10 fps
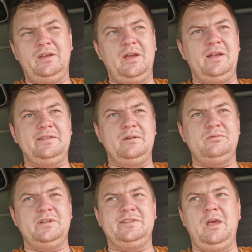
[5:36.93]
Ja cały
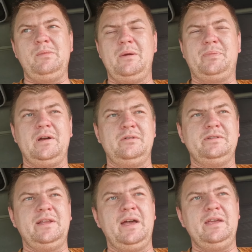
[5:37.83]
czas tam jabłka
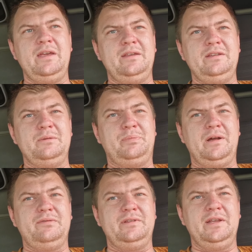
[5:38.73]
oddaję i
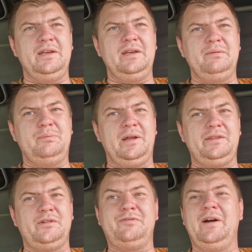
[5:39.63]
naprawdę
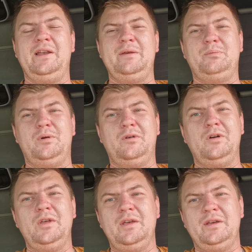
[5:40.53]
bardzo chwalę,
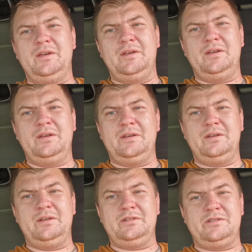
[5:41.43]
bo
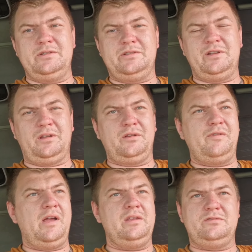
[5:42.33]
e, czy
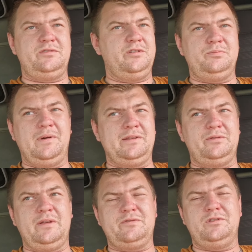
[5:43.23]
sortowanie, czy coś
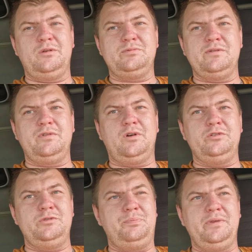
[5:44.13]
bardzo zawsze dobrze
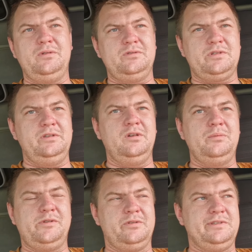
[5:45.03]
wychodzi. Pieniążki do
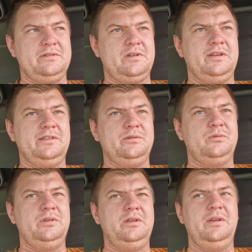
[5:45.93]
miesiąca
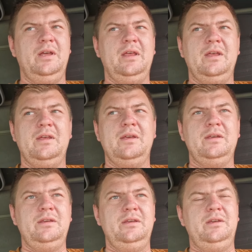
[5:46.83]
czasu i,
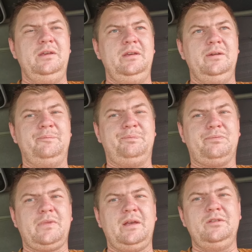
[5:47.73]
i, i
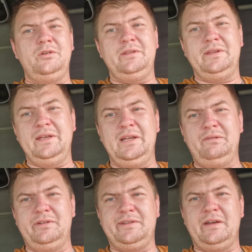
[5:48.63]
no i tyle
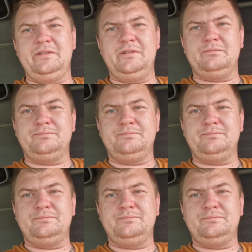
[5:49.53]
w zasadzie.